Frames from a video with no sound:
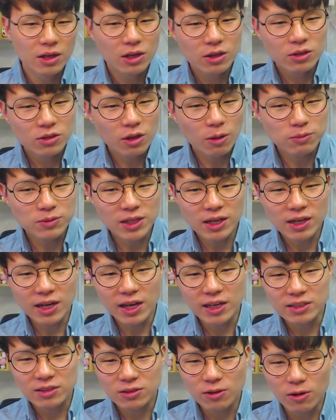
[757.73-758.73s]
협상에
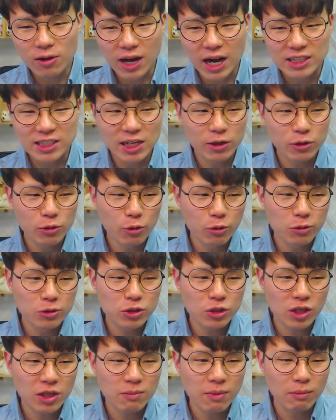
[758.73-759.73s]
있어 가장
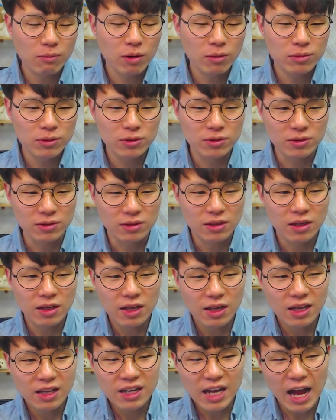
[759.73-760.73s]
효율적인 방법은
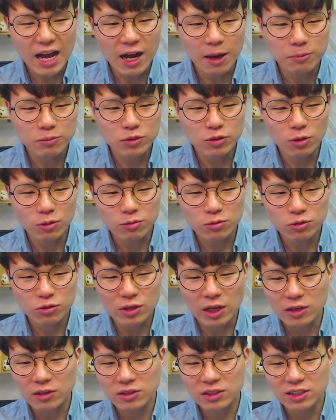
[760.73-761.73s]
강압적
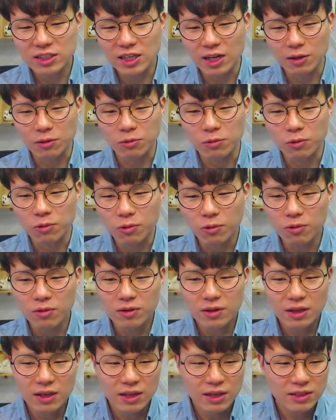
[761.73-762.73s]
수단을 쓰지 않고
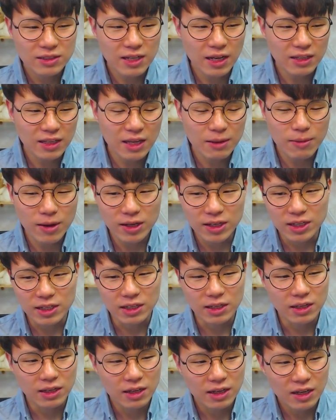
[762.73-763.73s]
상대방이
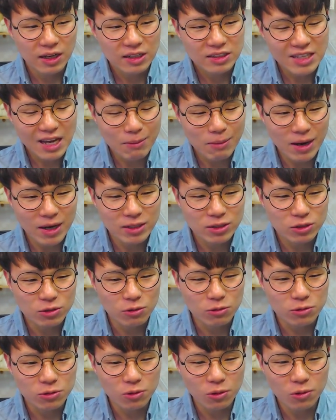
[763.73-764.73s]

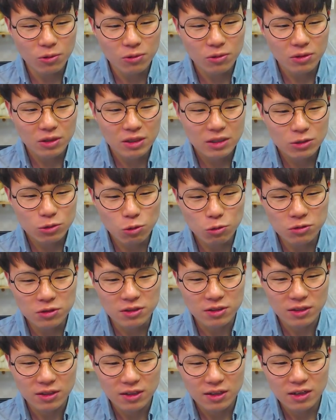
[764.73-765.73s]
자발적으로
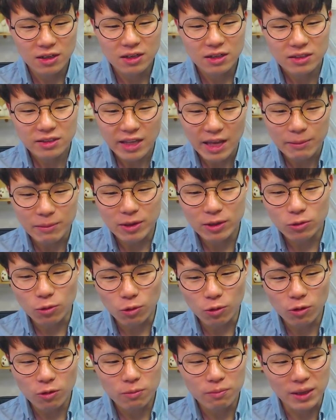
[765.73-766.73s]
손을
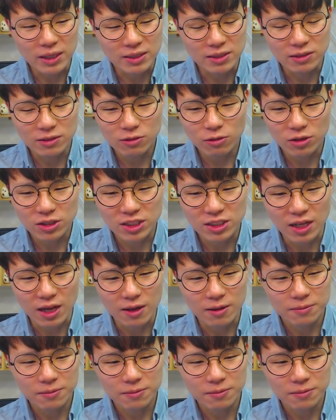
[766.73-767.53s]
내밀도록 만드는 것이다.